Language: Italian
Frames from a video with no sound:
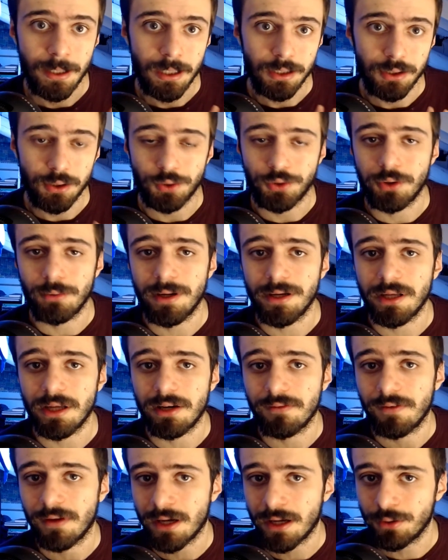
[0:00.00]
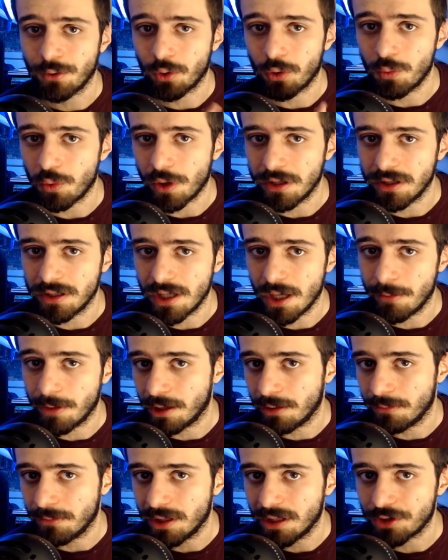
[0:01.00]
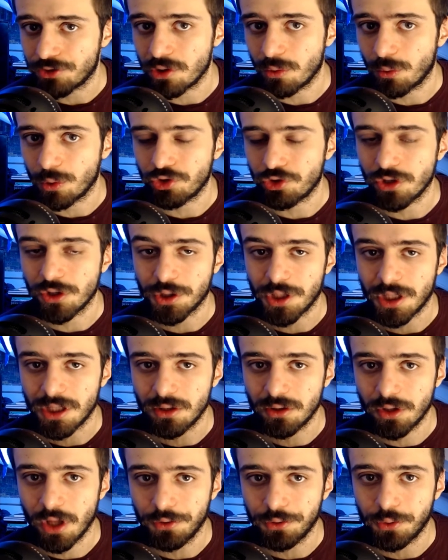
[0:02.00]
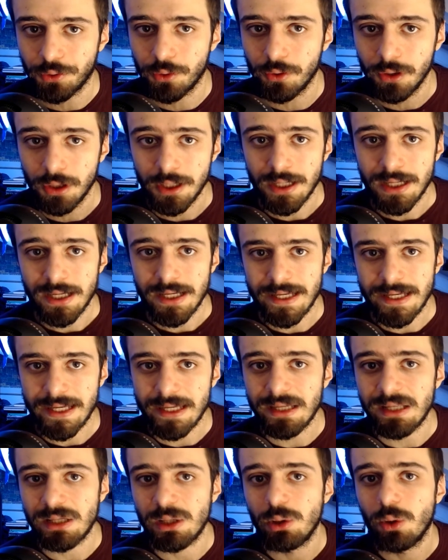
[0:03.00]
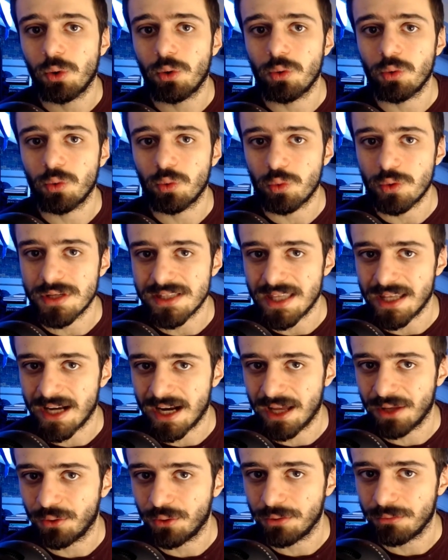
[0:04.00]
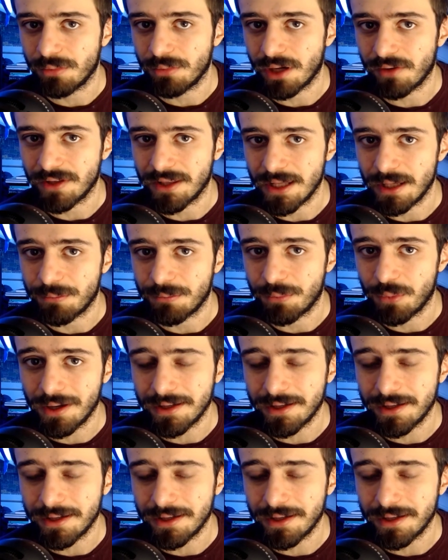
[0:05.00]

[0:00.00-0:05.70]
Gli ottomani arriveranno comunque in Yemen nel 1538 e lo conquisteranno in breve tempo,